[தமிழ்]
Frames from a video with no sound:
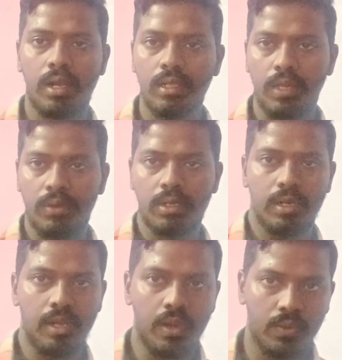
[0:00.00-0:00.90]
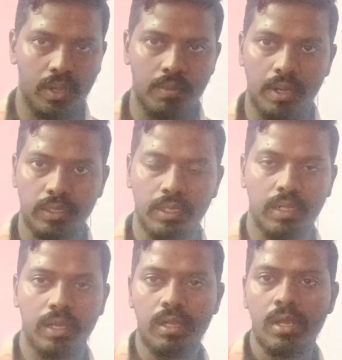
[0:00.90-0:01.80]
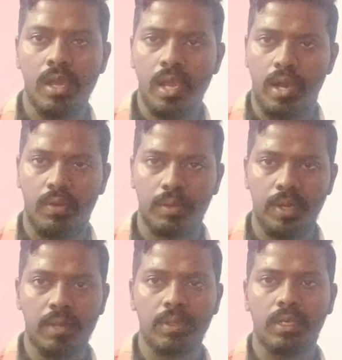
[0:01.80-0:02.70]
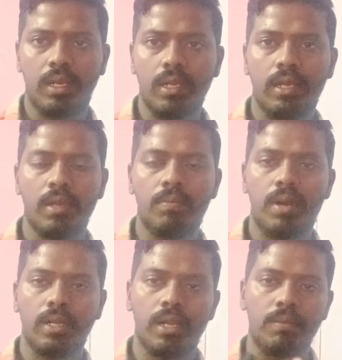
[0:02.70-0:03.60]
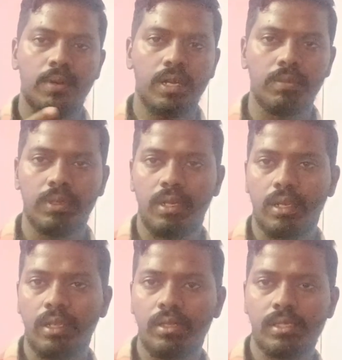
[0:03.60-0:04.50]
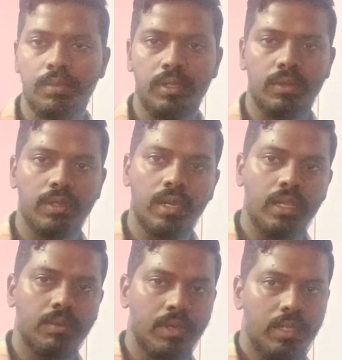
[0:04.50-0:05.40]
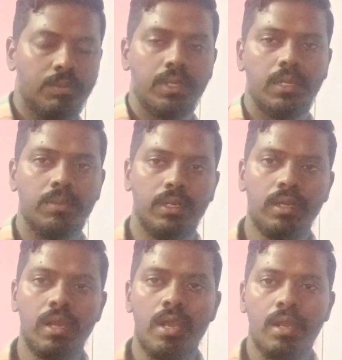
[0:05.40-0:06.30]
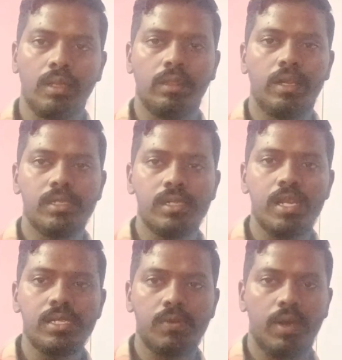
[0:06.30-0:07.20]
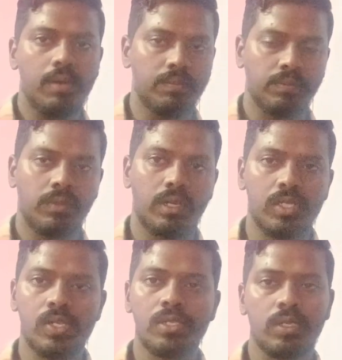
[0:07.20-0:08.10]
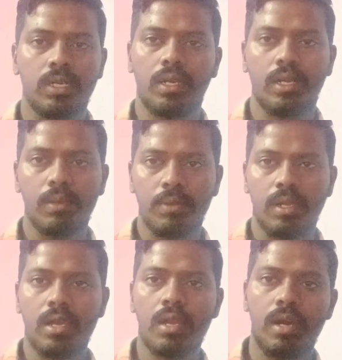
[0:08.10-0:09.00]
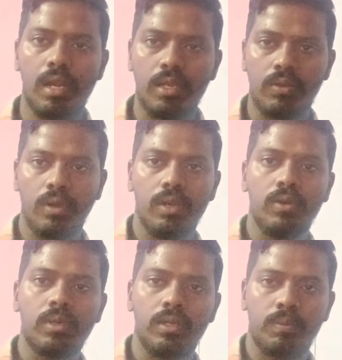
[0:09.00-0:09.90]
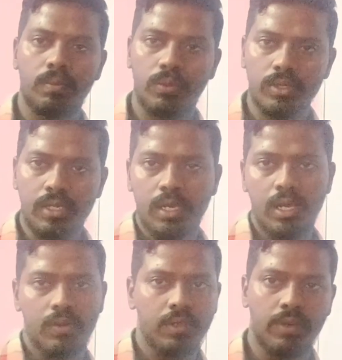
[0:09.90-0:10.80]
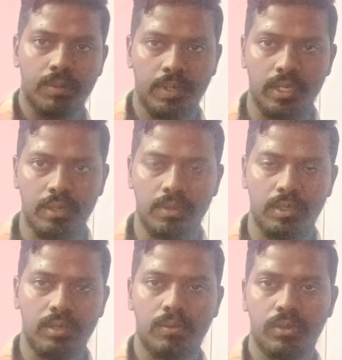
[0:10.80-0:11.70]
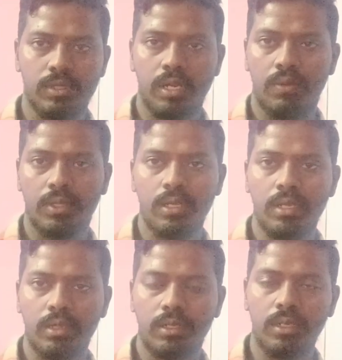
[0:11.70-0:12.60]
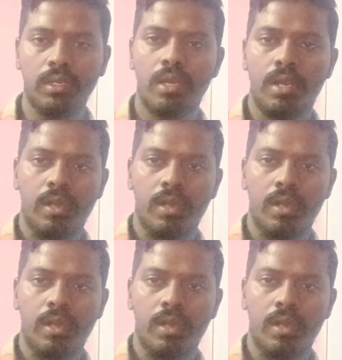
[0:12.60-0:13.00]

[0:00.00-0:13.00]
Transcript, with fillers: காளி தேவி இருக்காங்க இல்லையா அவருடைய பக்தர் தான் அவங்க மேல பார்த்தீங்கன்னாக்கா நிறைய பாட்டெல்லாம் பாடி பார்த்தீங்கன்னாக்கா இந்து சமயத்தை வந்து அதிகமா இது பண்ணியிருப்பாரு தட்சிணேஸ்வரம் தட்சிணேஸ்வரன்ற இடத்துல பார்த்தீங்கன்னாக்கா காளி கோயில ஒரு பூசாரியா வந்து ஒர்க் பண்ணிட்டு இருப்பாரு பூசாரியா வந்து இருந்துட்டு